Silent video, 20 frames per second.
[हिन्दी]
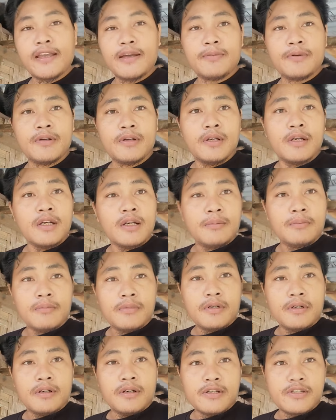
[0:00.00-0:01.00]

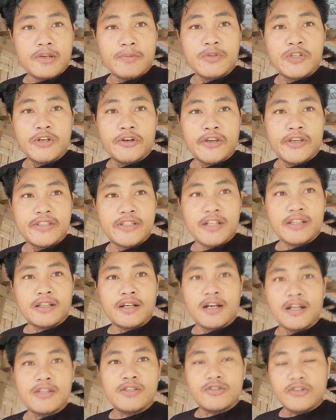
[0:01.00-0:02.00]
क्या सब्जियों के साथ आज